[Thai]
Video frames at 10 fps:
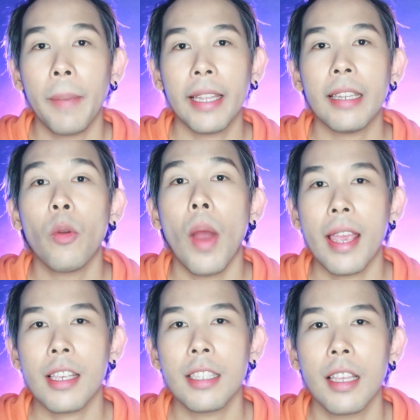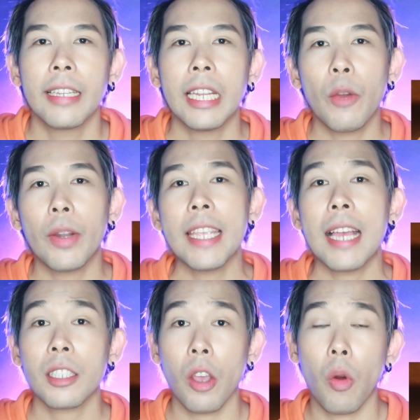Pennywise ในนวนิ
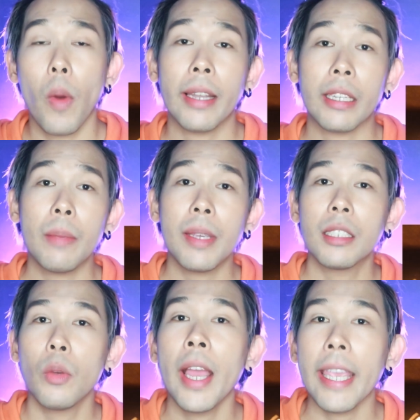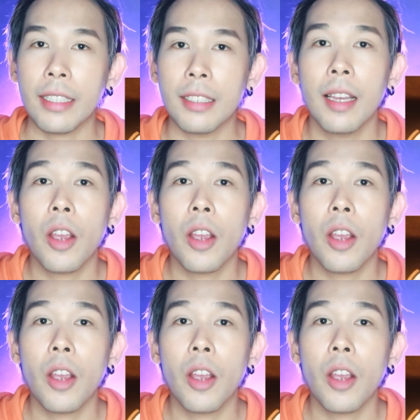ยายสยองขวัญที่มีชื่อว่า It